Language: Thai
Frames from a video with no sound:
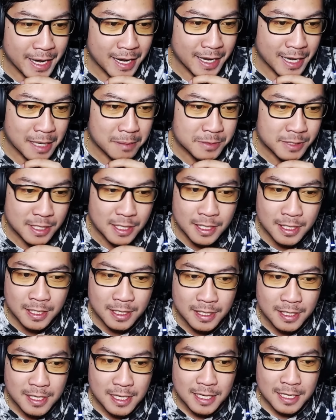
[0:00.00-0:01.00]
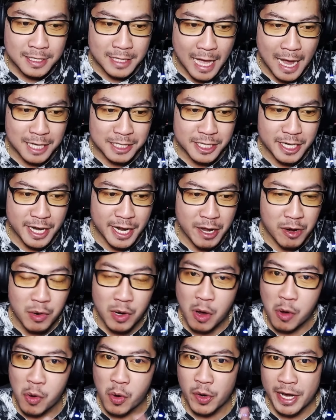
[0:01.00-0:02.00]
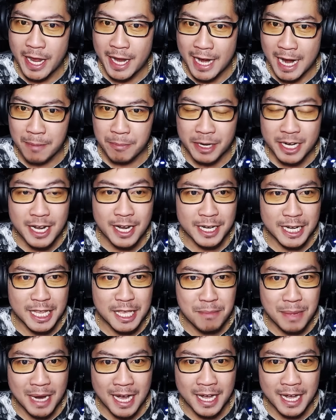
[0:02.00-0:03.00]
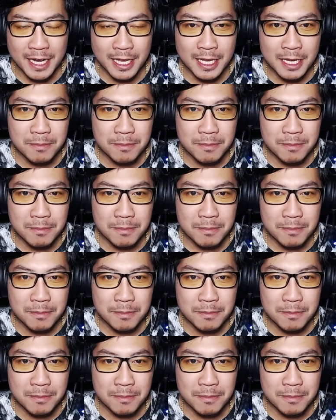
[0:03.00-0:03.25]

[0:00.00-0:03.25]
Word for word: นะครับ ซึ่งทางชแนลเขาก็แนะนำเรื่องนี้มานะค